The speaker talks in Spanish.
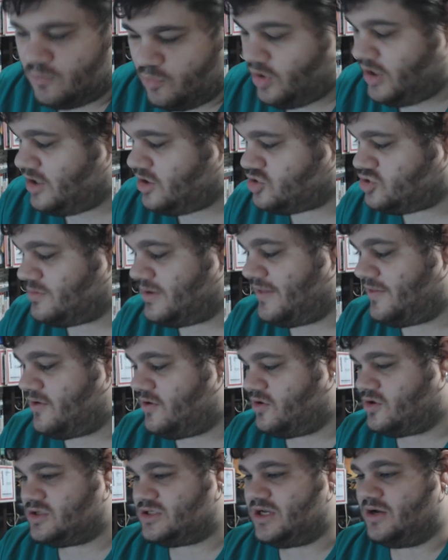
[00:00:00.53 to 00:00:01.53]
Buenas a pues,
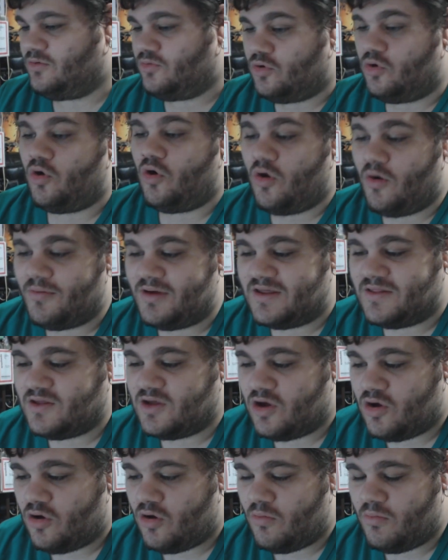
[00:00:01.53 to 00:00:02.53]
bienvenidos a un nuevo
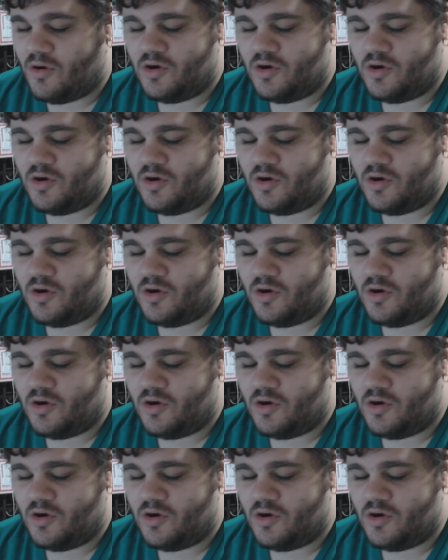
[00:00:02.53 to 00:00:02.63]
vídeo.